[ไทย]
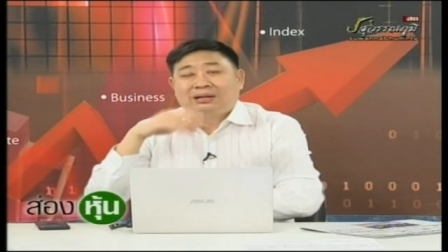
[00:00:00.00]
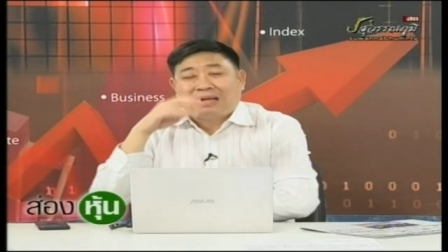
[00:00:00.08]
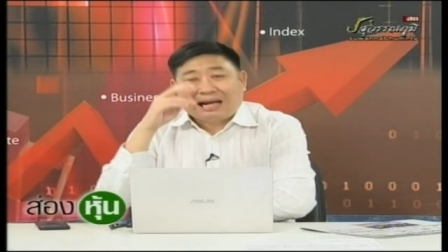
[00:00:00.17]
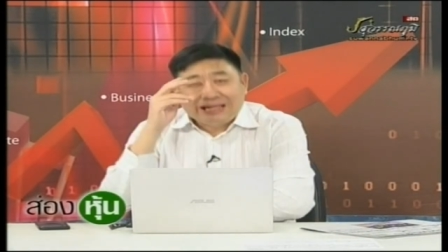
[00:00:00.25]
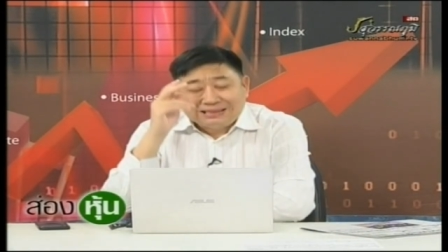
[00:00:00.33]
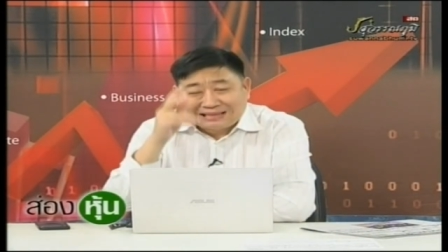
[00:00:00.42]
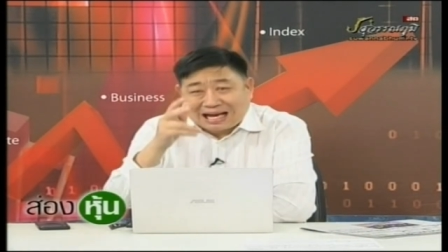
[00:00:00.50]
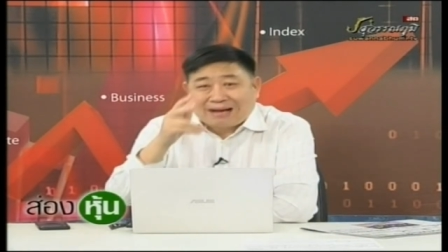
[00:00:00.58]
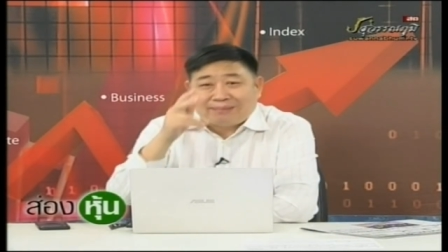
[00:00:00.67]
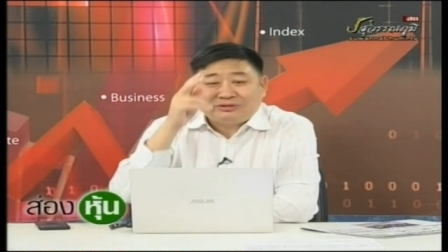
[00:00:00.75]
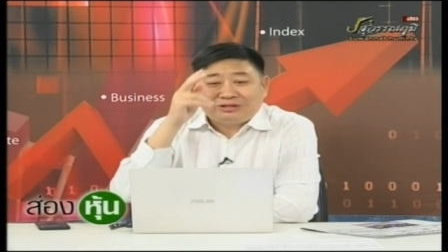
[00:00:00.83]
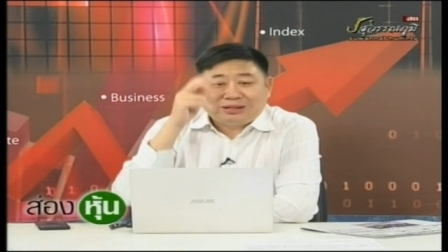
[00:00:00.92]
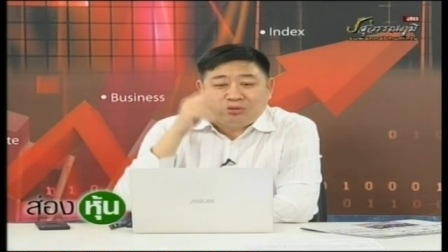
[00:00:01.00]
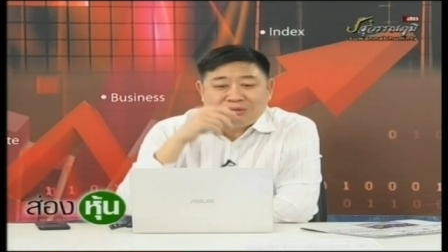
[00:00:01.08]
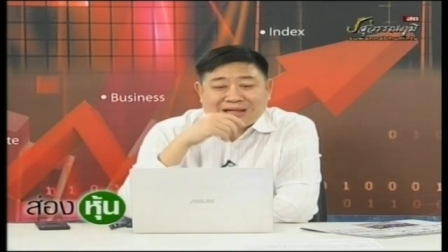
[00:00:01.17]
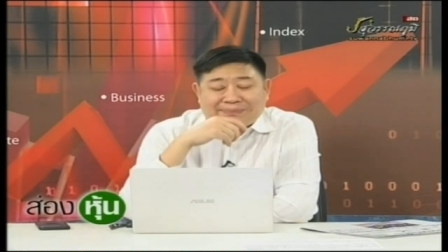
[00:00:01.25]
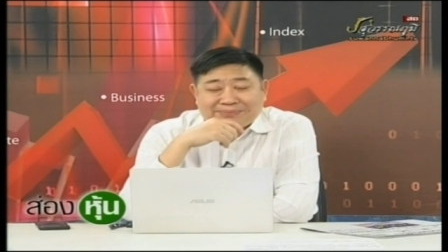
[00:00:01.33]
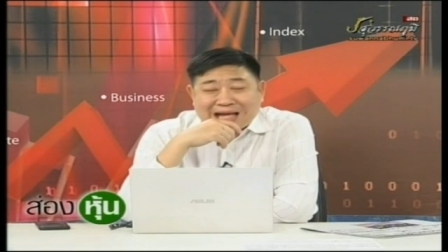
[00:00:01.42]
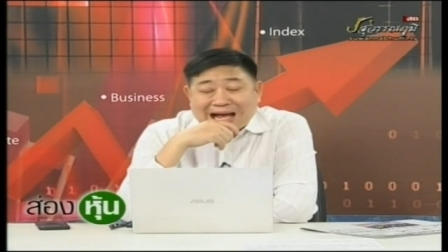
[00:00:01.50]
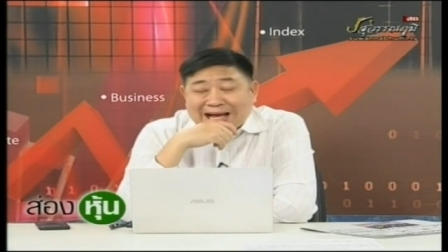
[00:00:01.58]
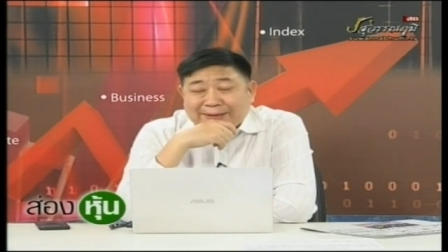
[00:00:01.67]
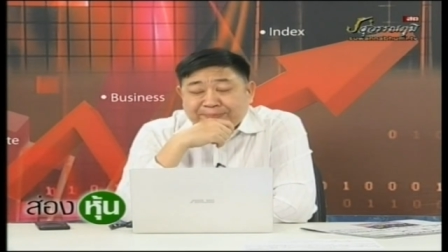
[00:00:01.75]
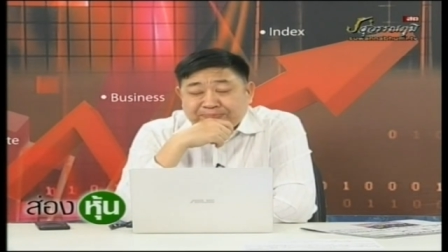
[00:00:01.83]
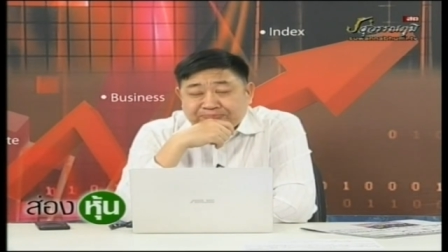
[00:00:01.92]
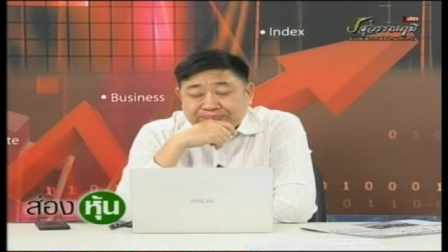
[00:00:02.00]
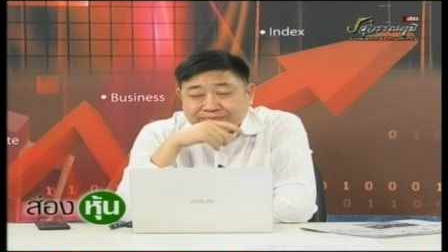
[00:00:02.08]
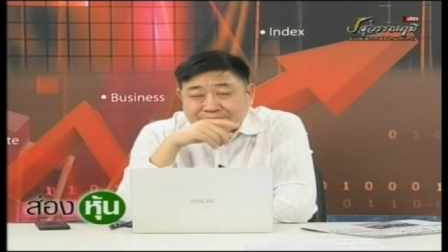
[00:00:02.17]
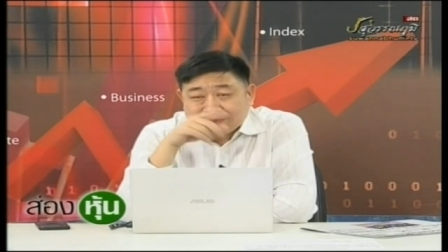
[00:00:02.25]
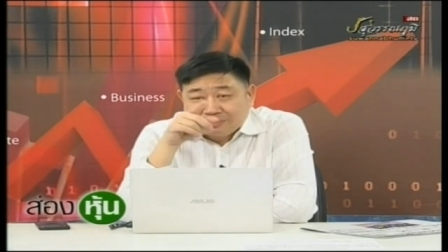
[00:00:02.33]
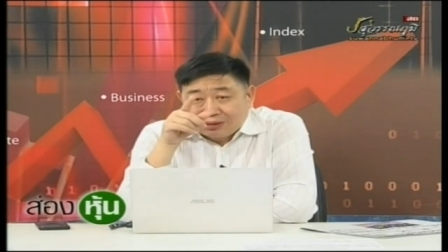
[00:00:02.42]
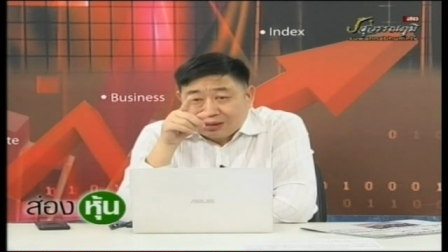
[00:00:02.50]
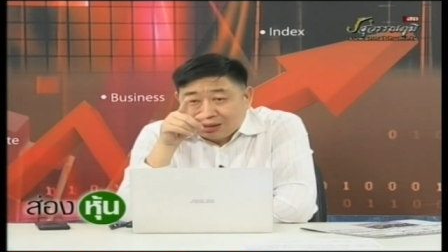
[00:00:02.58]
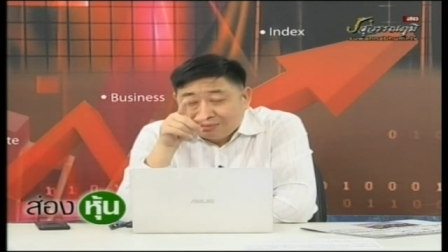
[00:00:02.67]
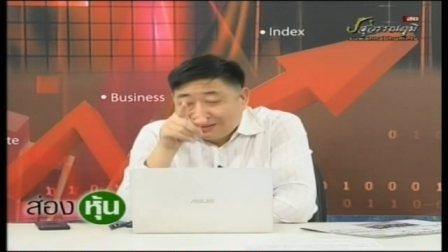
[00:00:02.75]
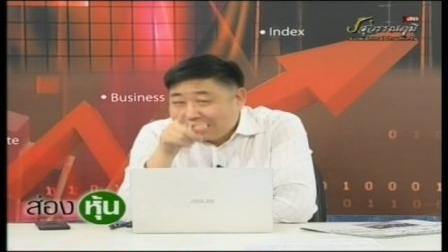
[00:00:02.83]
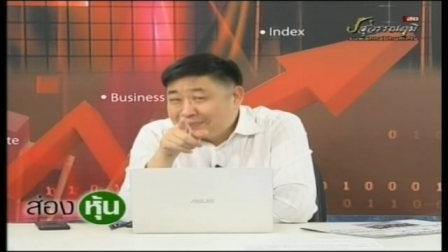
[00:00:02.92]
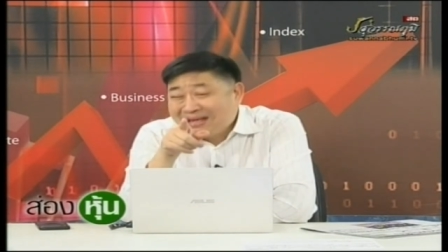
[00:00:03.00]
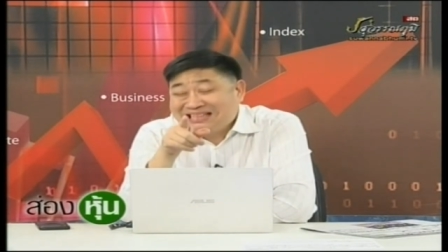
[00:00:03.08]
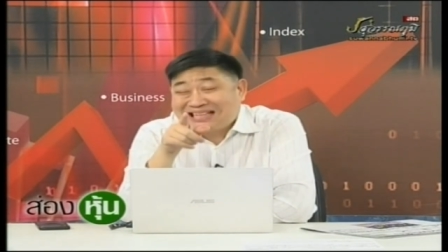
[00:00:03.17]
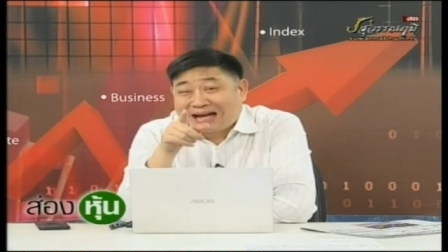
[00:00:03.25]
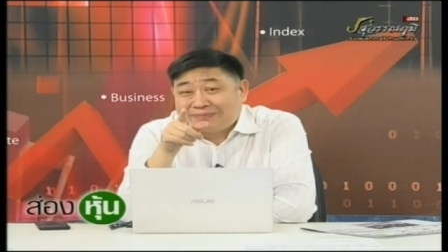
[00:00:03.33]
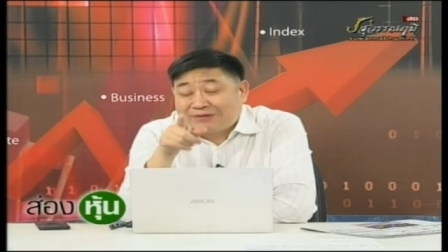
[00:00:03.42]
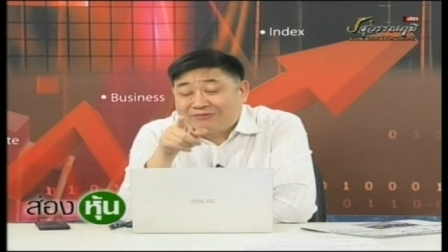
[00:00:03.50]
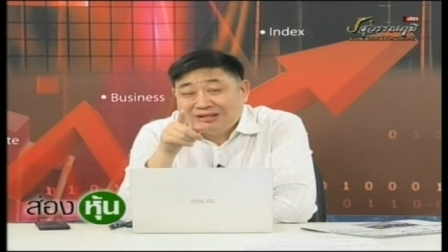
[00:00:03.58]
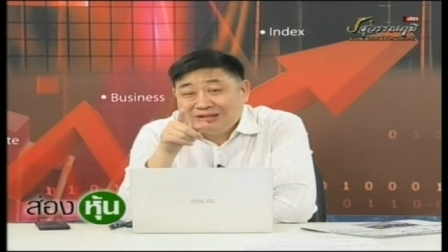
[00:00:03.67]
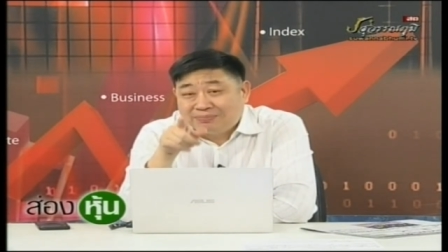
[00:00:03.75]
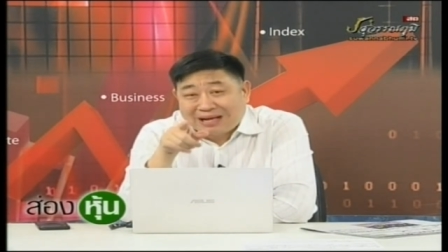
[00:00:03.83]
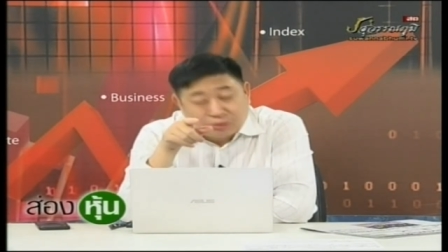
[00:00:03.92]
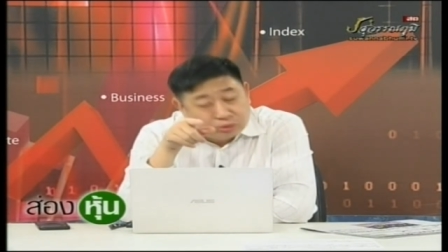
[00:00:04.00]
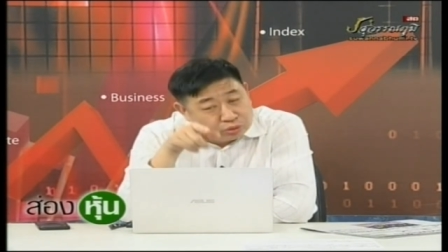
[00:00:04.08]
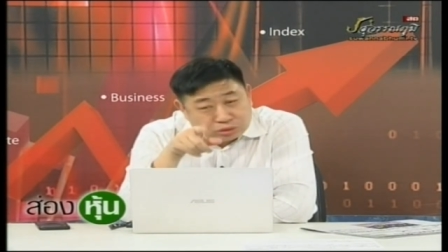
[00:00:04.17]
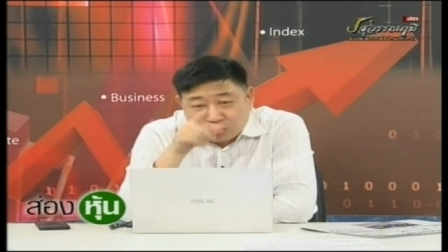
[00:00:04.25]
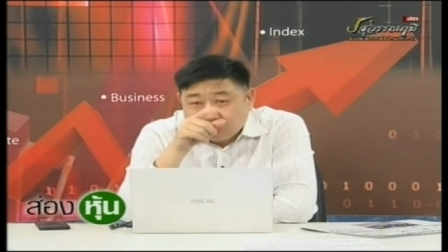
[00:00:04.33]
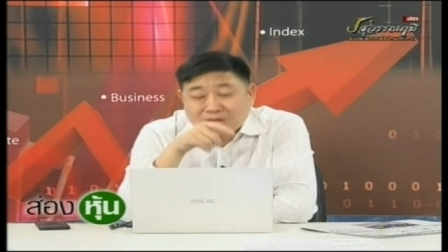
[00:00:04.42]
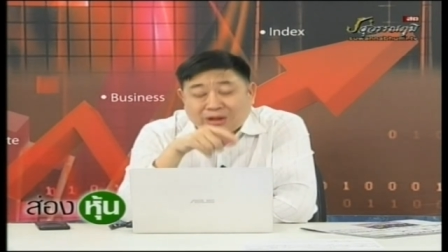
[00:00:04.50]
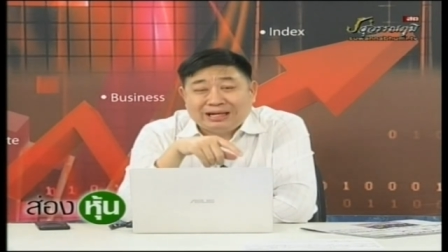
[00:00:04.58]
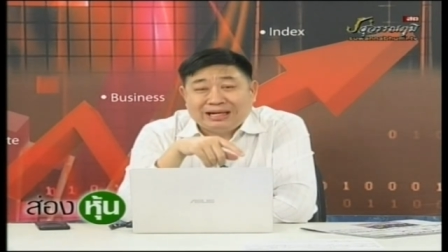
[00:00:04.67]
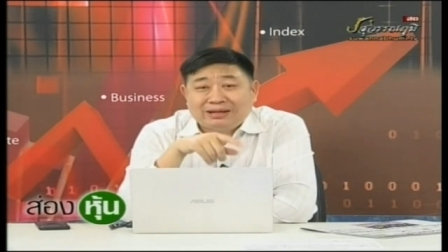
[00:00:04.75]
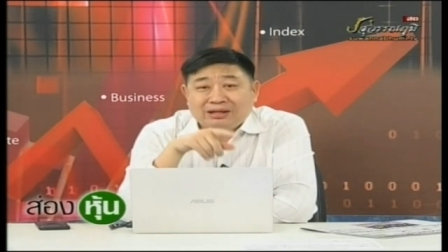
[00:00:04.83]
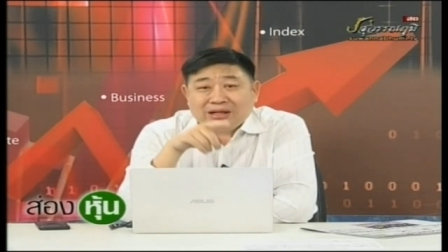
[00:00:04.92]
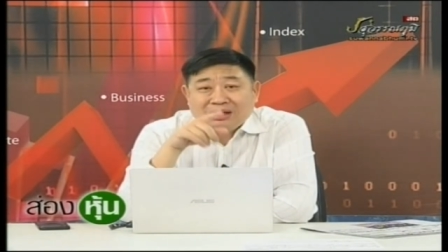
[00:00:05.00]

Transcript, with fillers: อันที่สามสิ่งที่คุณจับตา ไตรมาสสามจะฟื้นหรือไม่ คุณดูหุ้นตอนนี้